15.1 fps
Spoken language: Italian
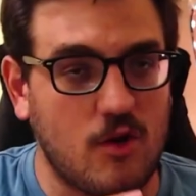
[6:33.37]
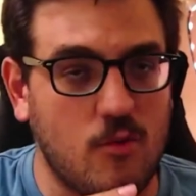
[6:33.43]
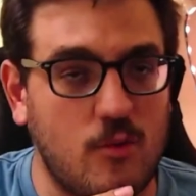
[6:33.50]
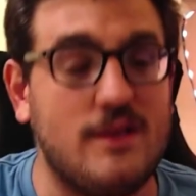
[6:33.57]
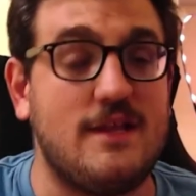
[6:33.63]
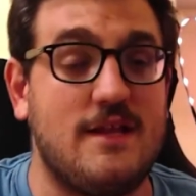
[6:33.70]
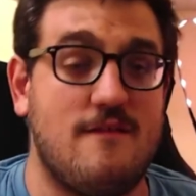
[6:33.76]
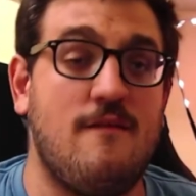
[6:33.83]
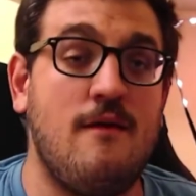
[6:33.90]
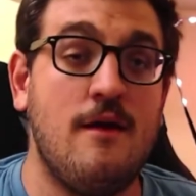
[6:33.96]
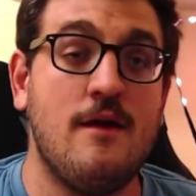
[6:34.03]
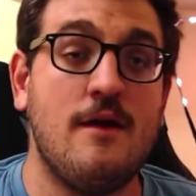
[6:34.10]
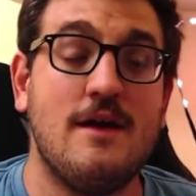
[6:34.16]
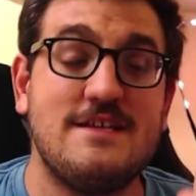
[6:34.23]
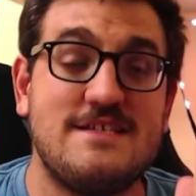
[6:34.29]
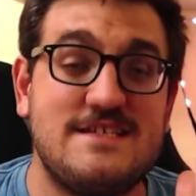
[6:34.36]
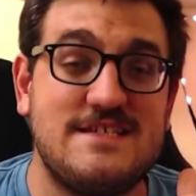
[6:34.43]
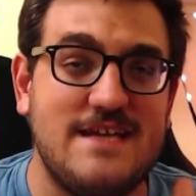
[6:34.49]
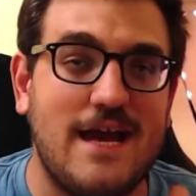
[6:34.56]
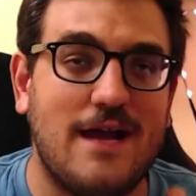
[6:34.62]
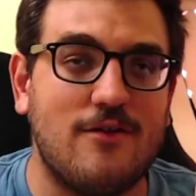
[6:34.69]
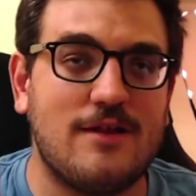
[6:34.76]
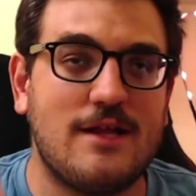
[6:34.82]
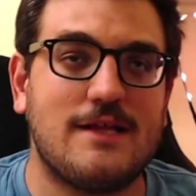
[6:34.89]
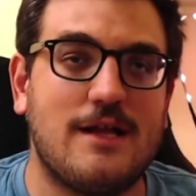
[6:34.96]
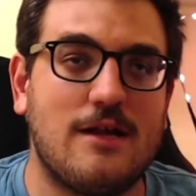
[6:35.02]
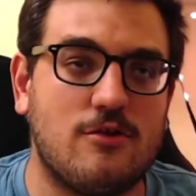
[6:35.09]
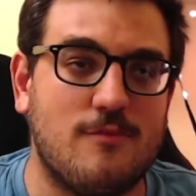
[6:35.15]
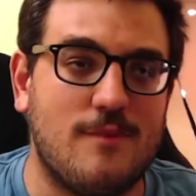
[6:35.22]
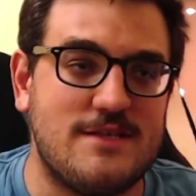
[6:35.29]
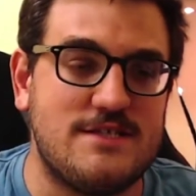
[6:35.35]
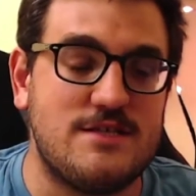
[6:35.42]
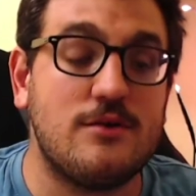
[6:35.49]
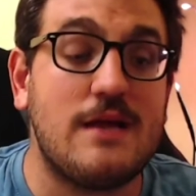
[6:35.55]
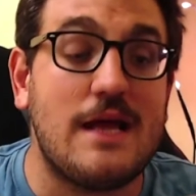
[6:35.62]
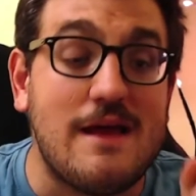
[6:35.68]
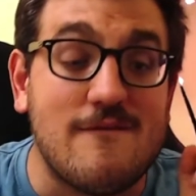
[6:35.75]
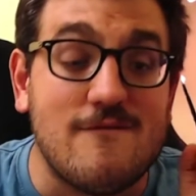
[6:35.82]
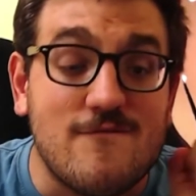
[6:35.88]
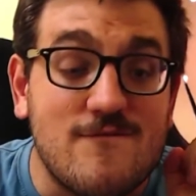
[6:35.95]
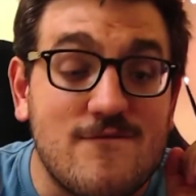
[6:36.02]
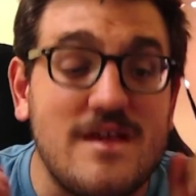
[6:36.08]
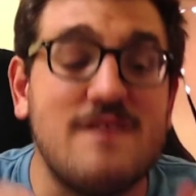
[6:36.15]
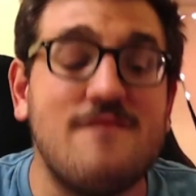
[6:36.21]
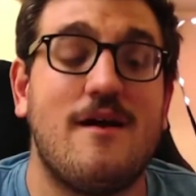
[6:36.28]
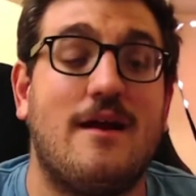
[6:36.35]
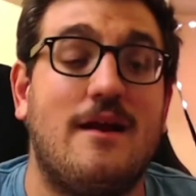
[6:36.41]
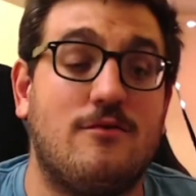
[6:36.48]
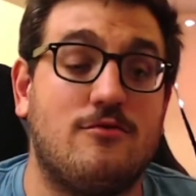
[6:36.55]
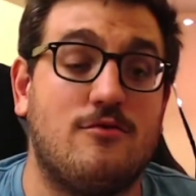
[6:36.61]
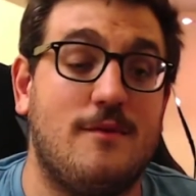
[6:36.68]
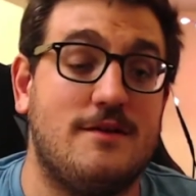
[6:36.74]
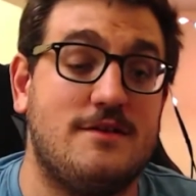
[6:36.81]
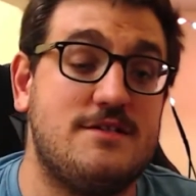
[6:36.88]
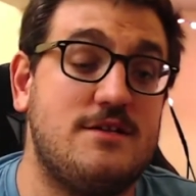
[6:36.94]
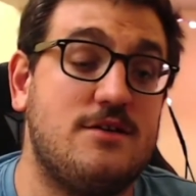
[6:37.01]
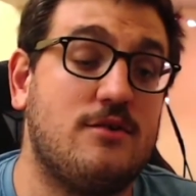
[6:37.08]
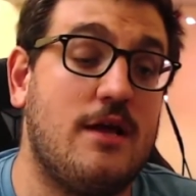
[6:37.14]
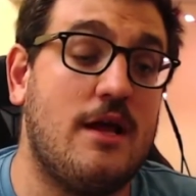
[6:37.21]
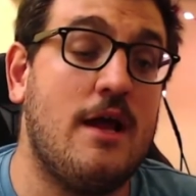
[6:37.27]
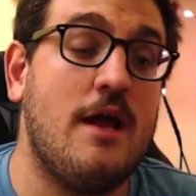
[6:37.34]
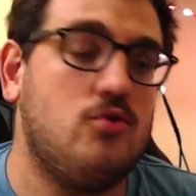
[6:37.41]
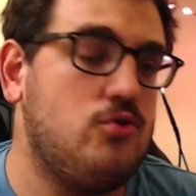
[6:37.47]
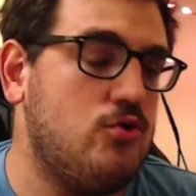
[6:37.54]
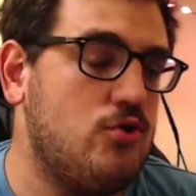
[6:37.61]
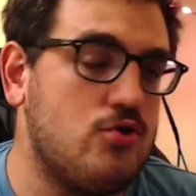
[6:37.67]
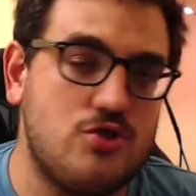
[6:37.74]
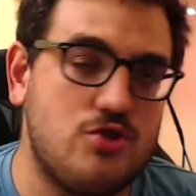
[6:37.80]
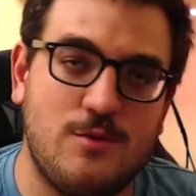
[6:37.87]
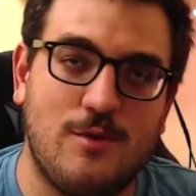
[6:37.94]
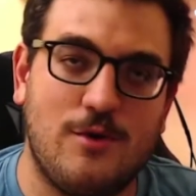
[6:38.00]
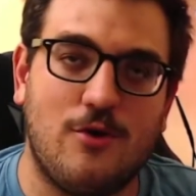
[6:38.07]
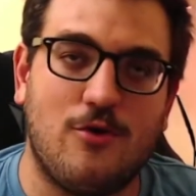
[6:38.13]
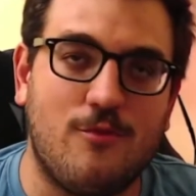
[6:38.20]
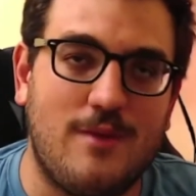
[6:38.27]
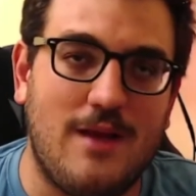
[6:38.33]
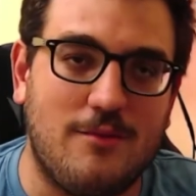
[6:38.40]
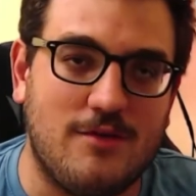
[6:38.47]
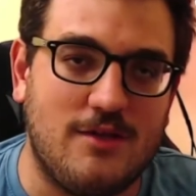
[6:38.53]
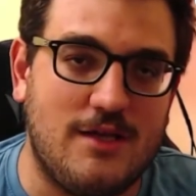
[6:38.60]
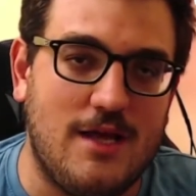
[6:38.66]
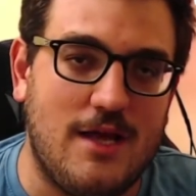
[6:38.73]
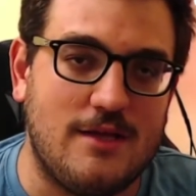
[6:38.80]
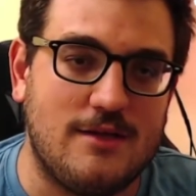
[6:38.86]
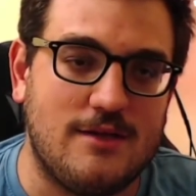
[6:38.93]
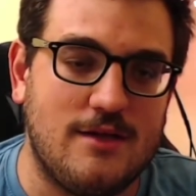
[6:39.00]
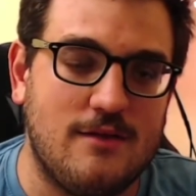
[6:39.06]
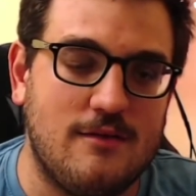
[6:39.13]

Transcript: Quindi, siano lodata l'automazione, viva l'automazione, non ci preoccupiamo di niente.